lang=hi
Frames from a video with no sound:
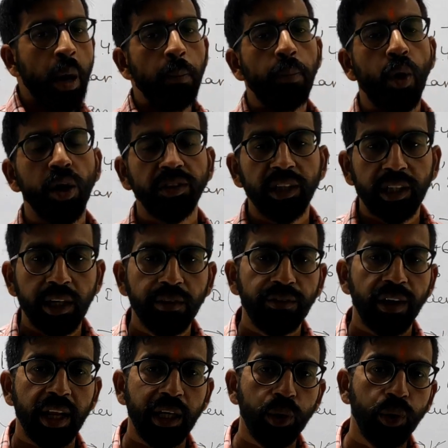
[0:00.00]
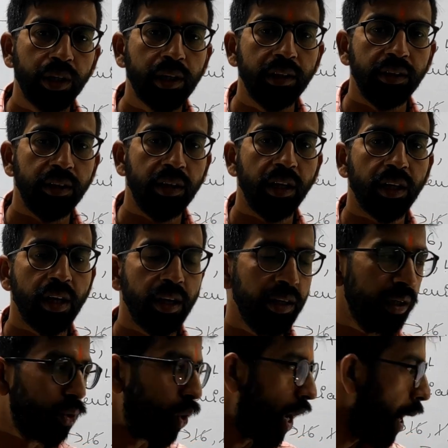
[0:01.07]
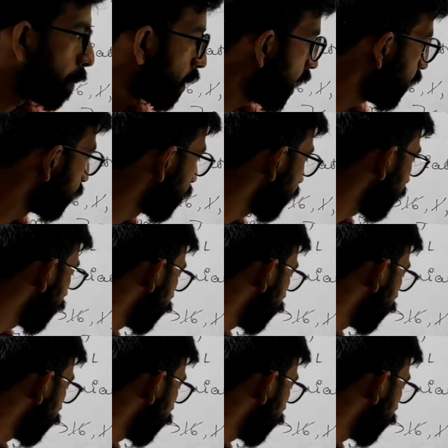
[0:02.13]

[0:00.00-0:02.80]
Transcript: पॉजिटिव वैल्यू ही कंसिडर करनी है तो आपका आंसर क्या